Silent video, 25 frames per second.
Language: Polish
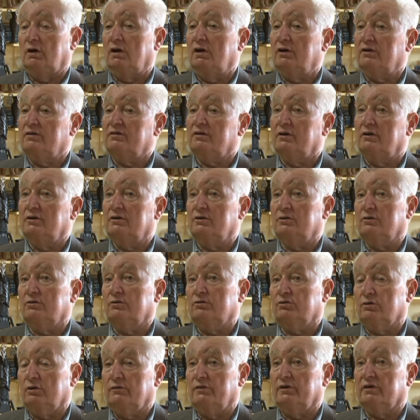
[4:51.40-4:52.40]
ale y,
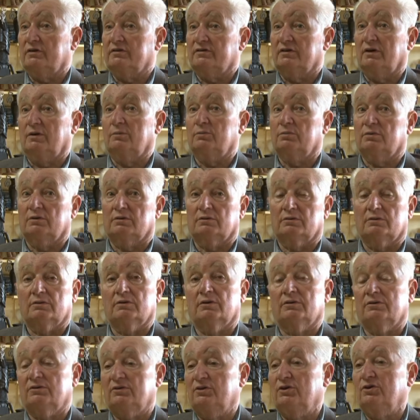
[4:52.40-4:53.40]
człowiek sam
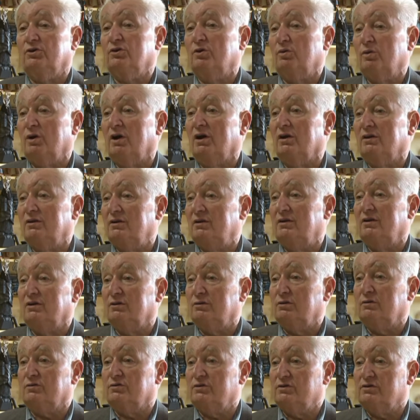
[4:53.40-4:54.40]
nie dał rady
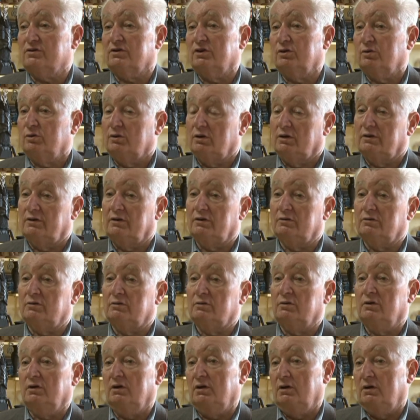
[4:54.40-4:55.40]
tego wszystkiego,
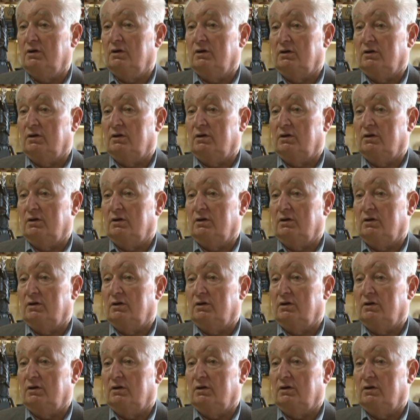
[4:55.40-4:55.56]
dlatego